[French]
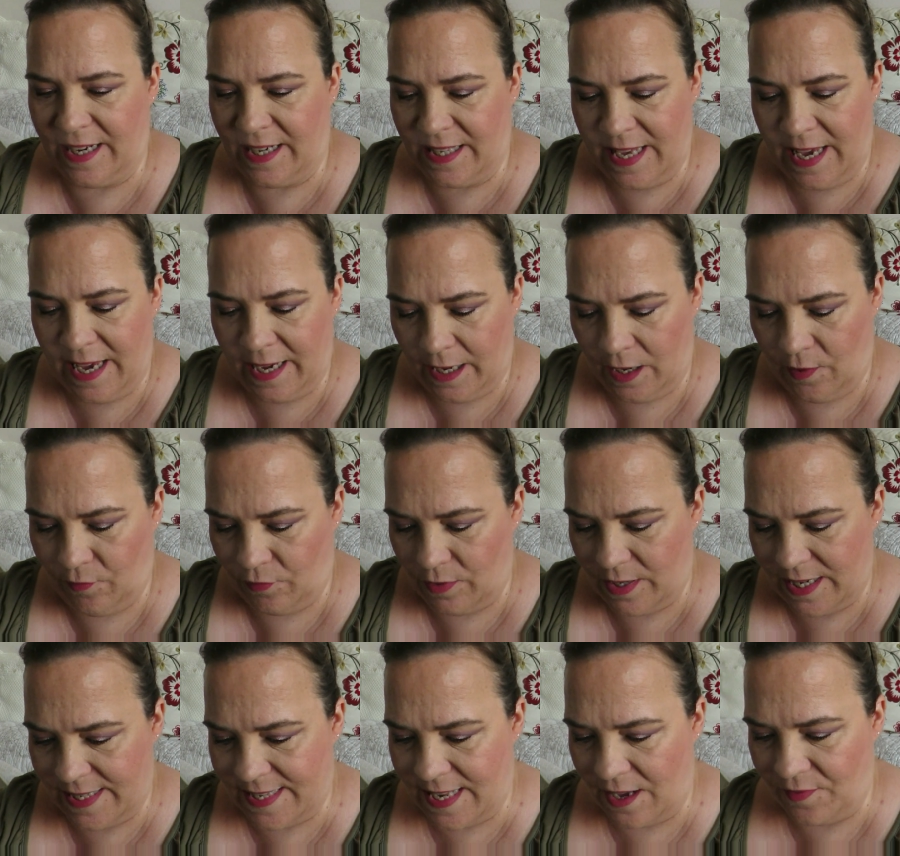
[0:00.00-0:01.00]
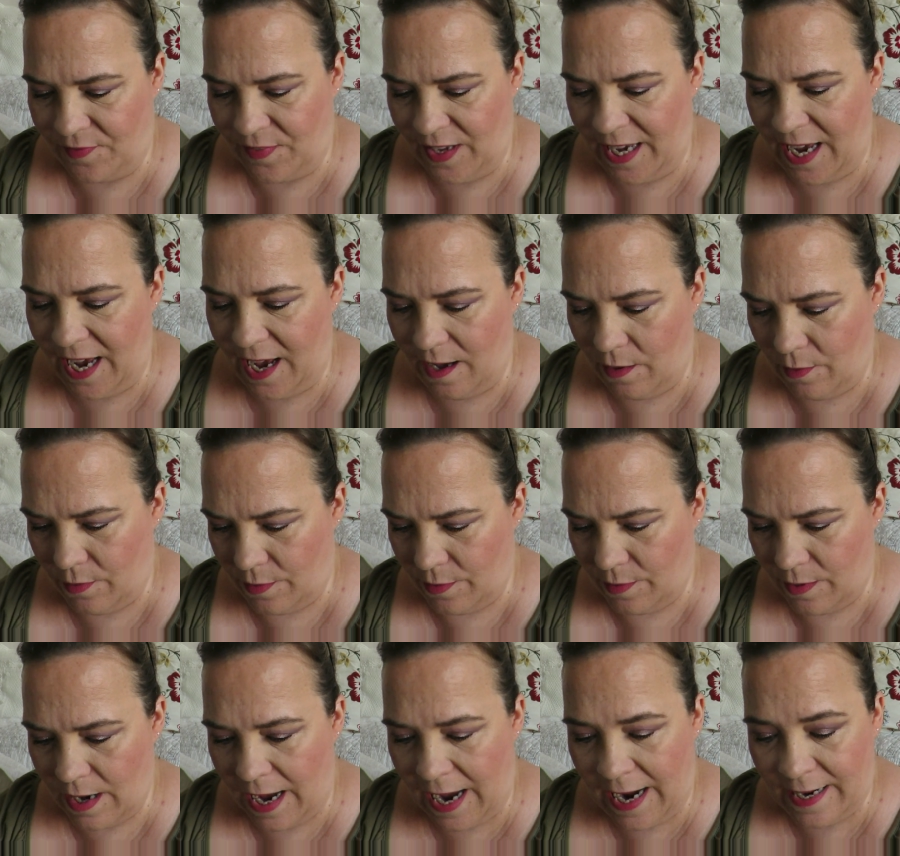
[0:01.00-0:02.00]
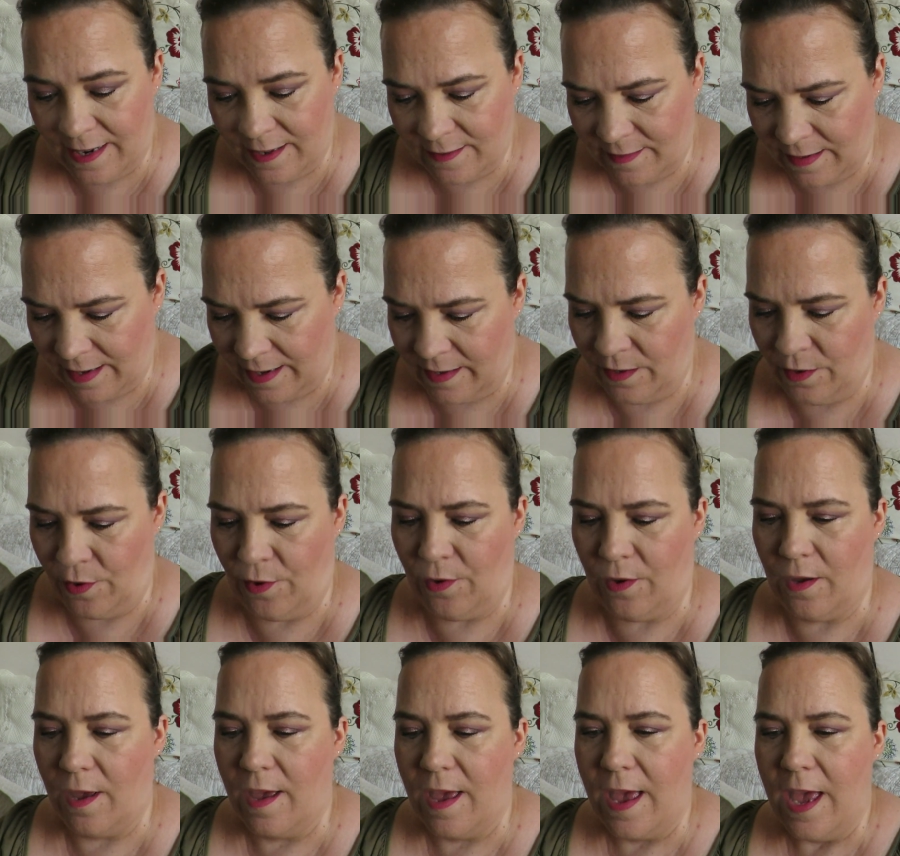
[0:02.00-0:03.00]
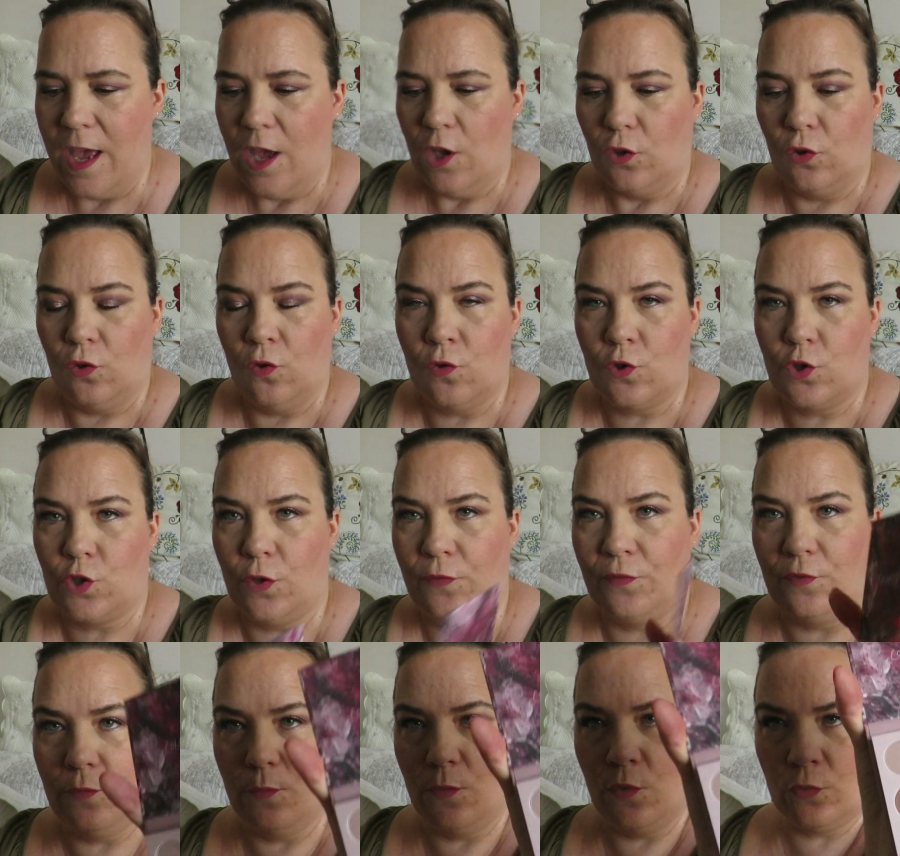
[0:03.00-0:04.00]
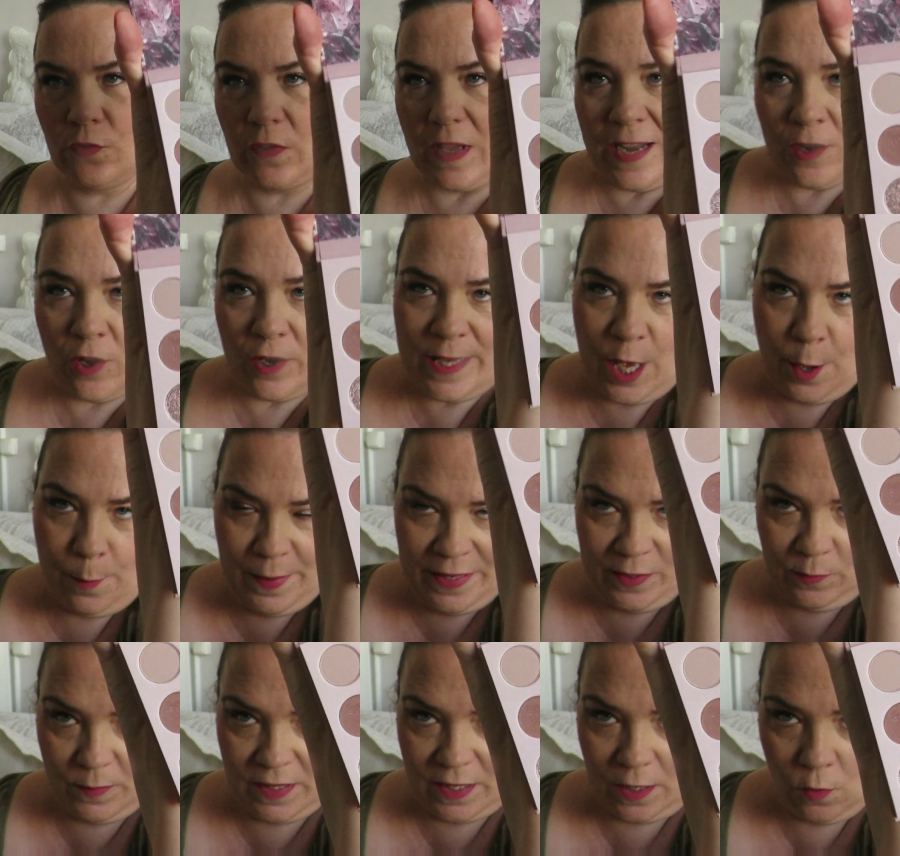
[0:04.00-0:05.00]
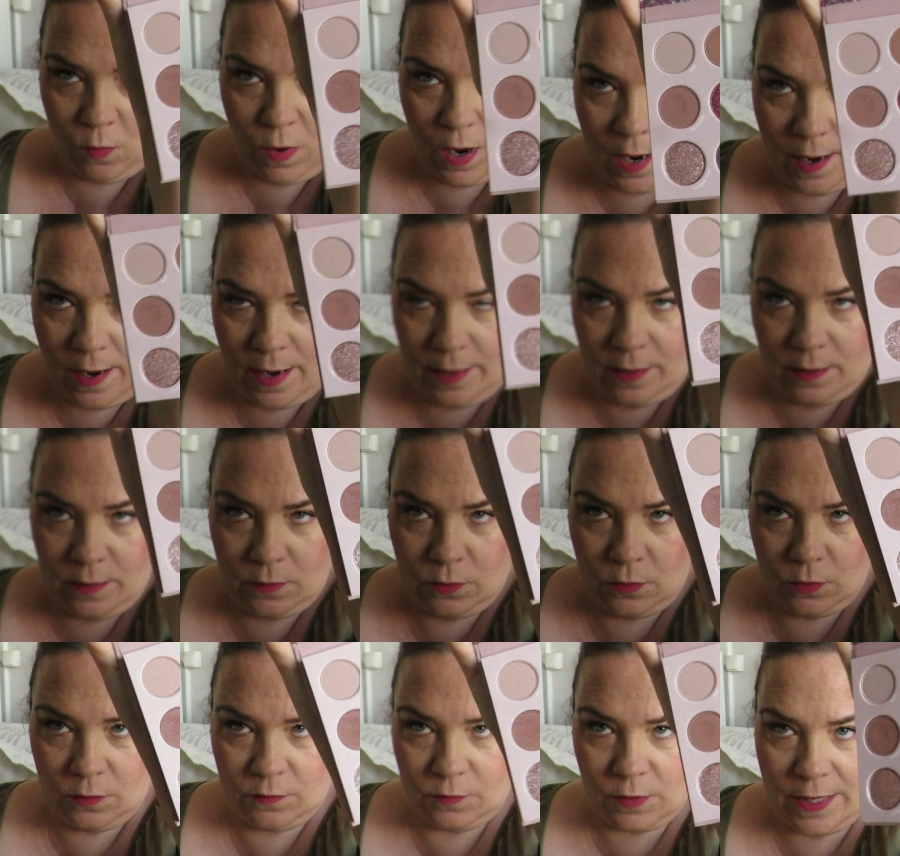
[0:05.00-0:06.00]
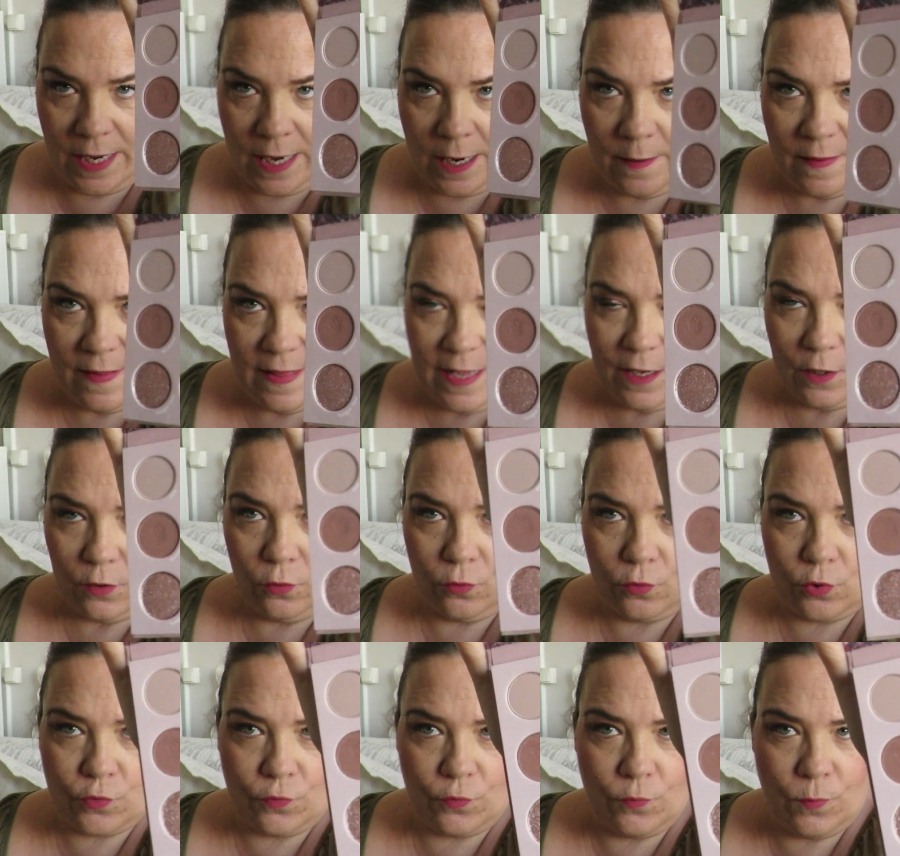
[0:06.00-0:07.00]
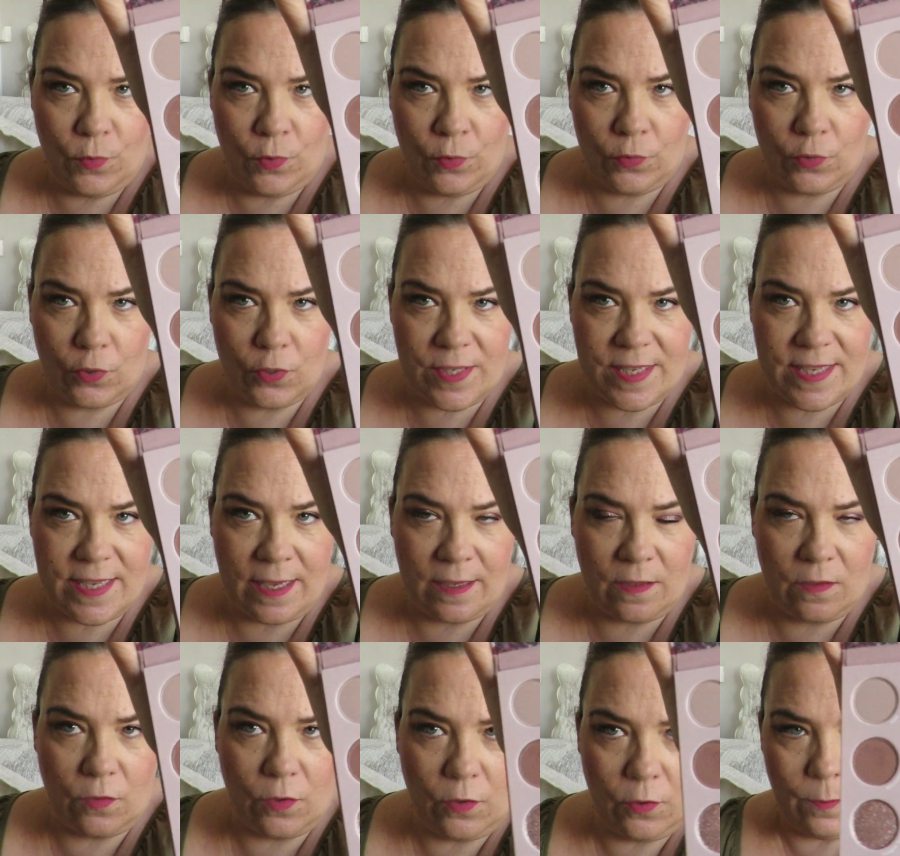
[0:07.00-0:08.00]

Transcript: derrière et vous les avez euh, à l'intérieur. Donc je vous montre, alors il n'y a pas de miroir, hein, euh, voilà. Donc je vous montre cette,